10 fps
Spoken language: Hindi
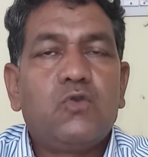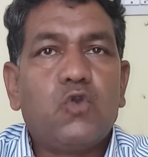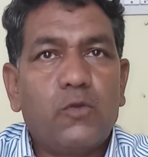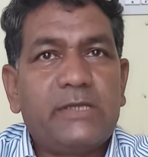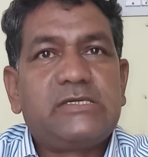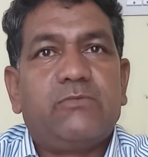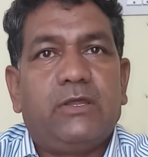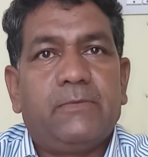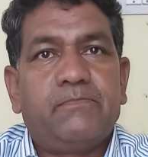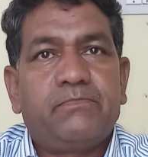गोरबाचेव
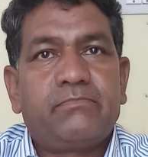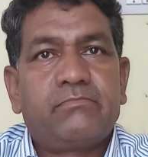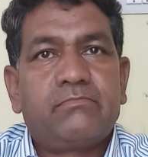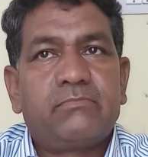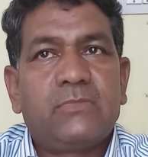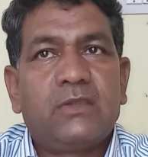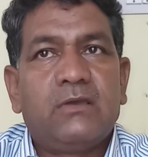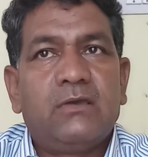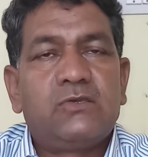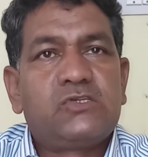ने
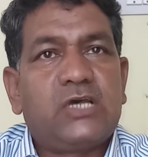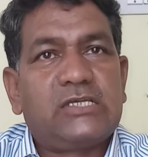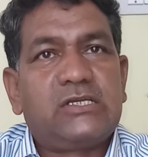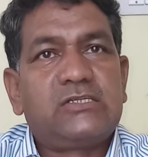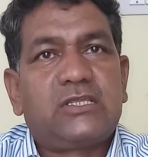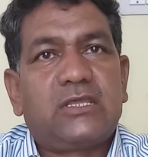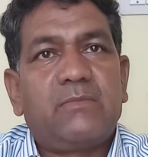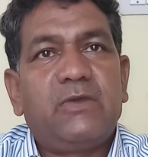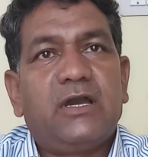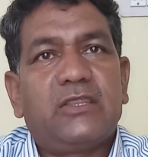शासन
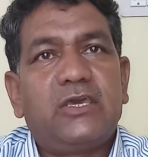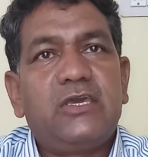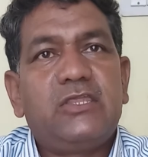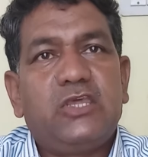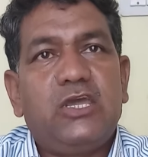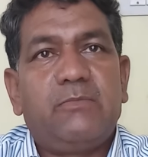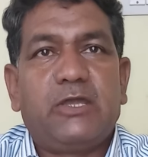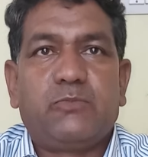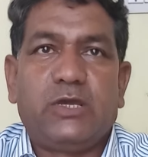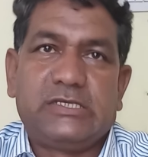सप्ताह में आते ही तीन
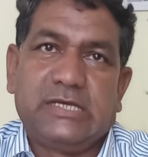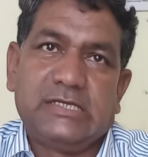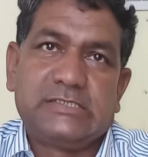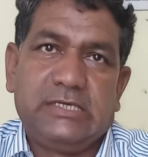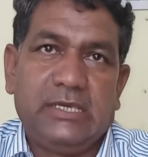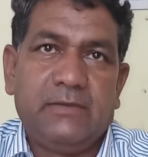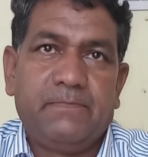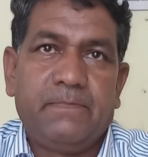महत्वपूर्ण एहसास किए